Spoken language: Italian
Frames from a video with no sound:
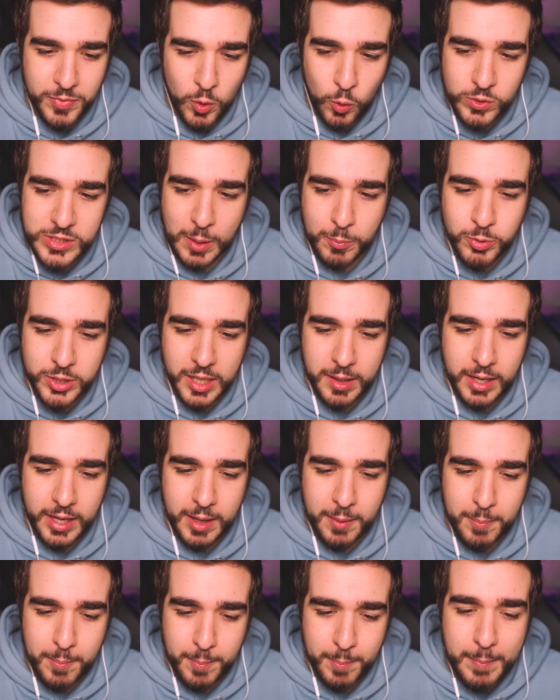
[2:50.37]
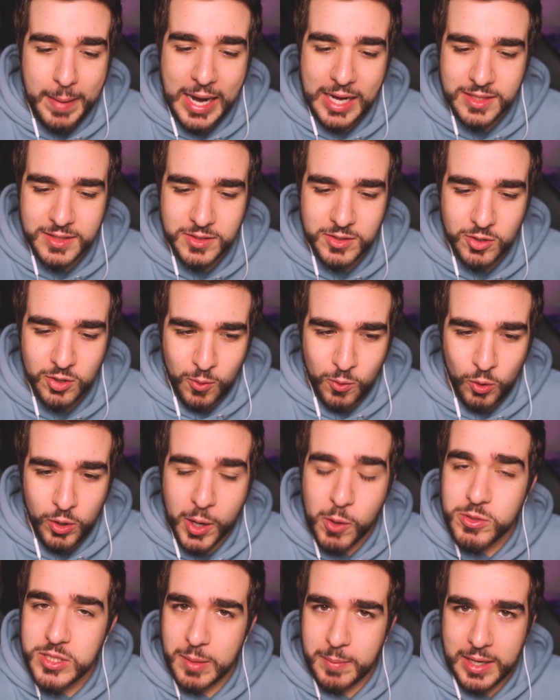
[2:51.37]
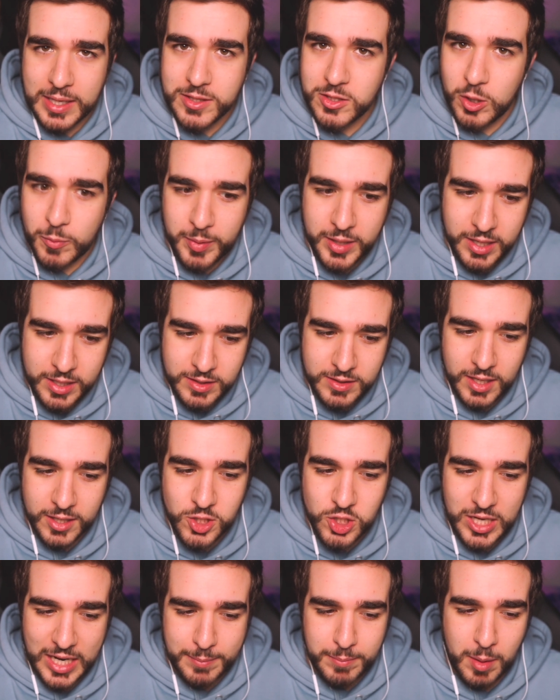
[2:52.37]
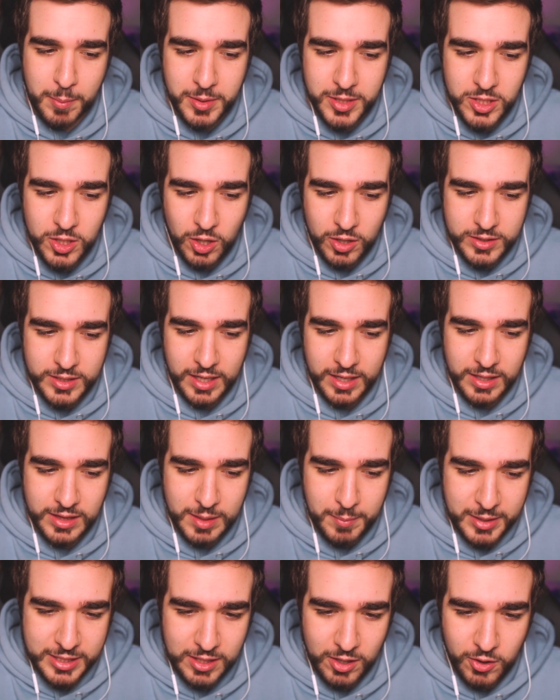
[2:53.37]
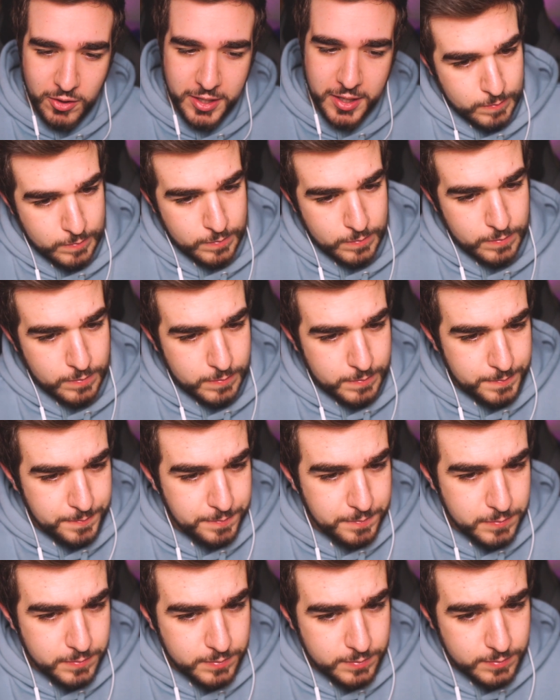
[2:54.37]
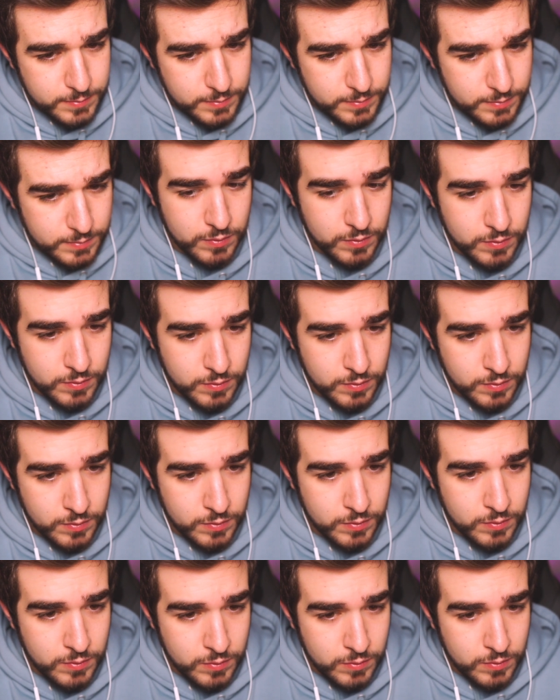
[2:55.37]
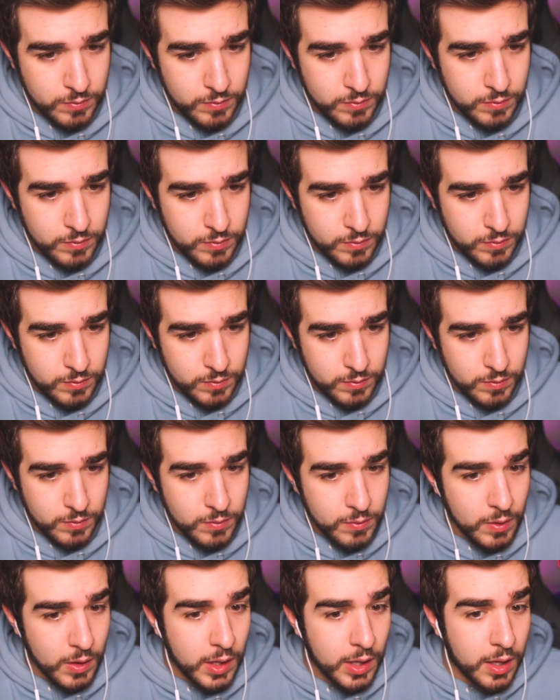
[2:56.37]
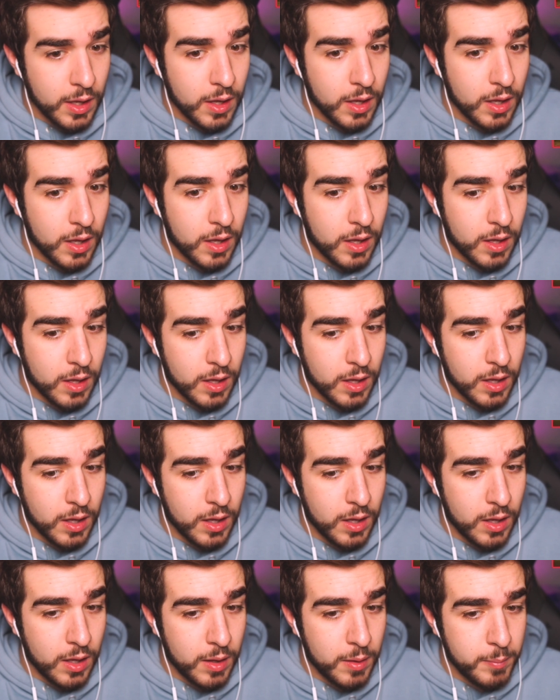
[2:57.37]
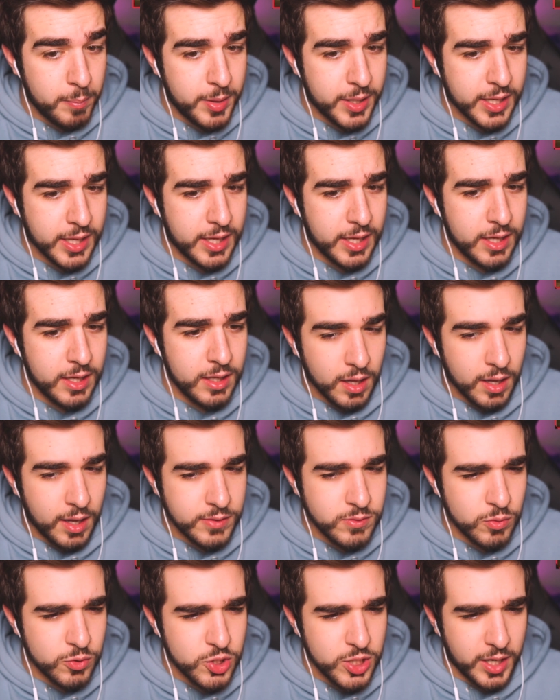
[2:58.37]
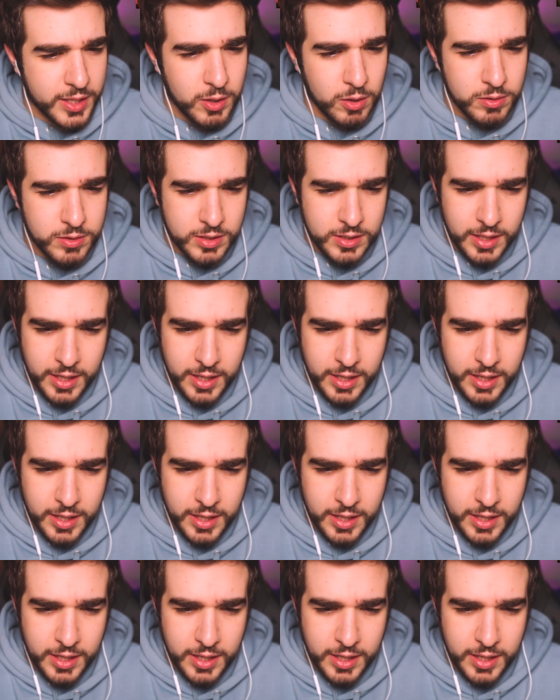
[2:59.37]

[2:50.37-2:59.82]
usa pure Mando, quello che usa Mando per rintracciare Baby Yoda in The Mandalorian. È andata oltre la recensione, la prendiamo dopo. Perché? Che succede oltre la